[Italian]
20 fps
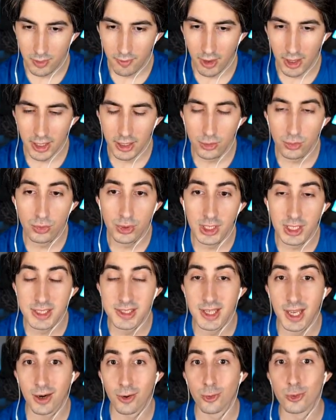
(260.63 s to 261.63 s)
Prova anche ad
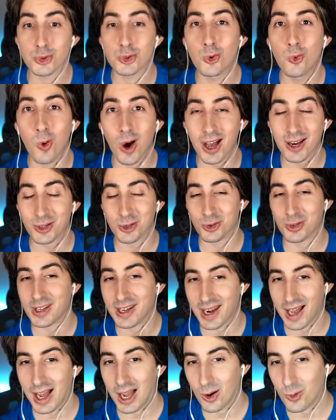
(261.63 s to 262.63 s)
utilizzare lo sguardo
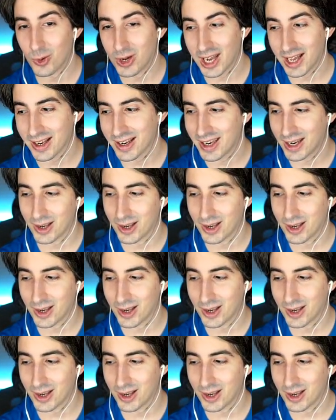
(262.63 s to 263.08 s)
dell'aquila,